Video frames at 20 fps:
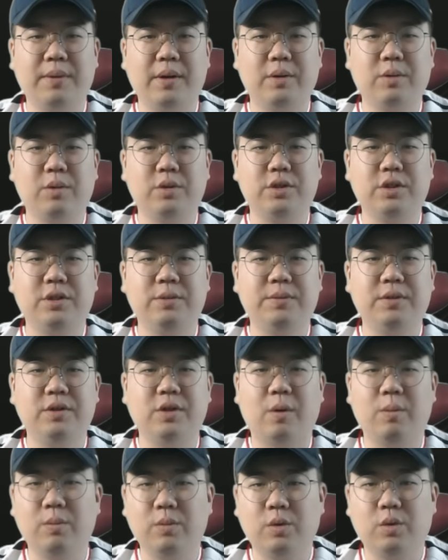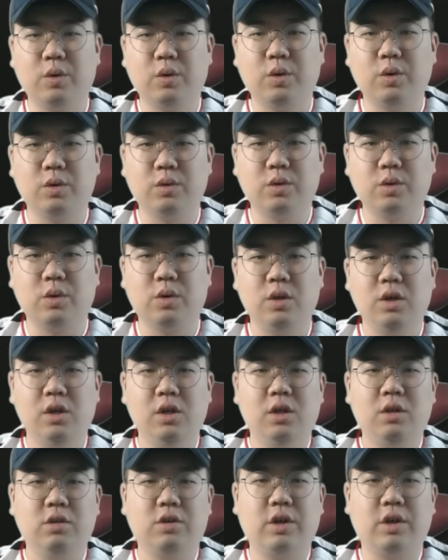150이 어, 넘고 또
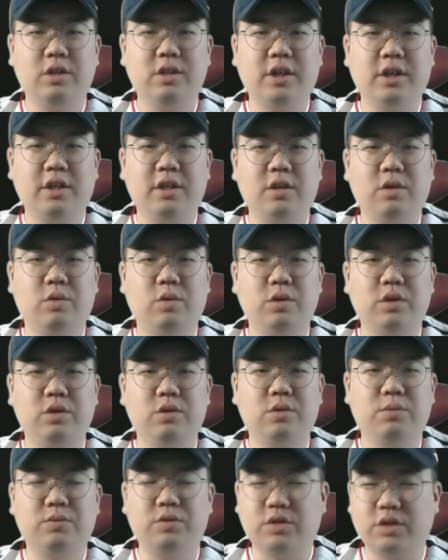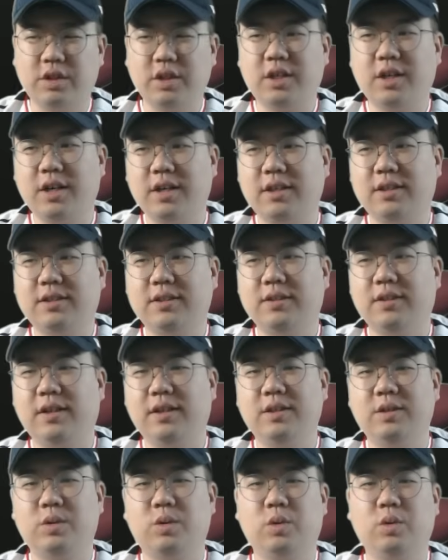굉장히 공이 또 묵직하게
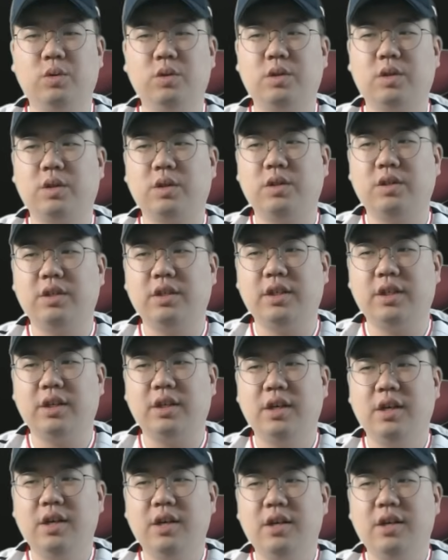들어가는 고우석인데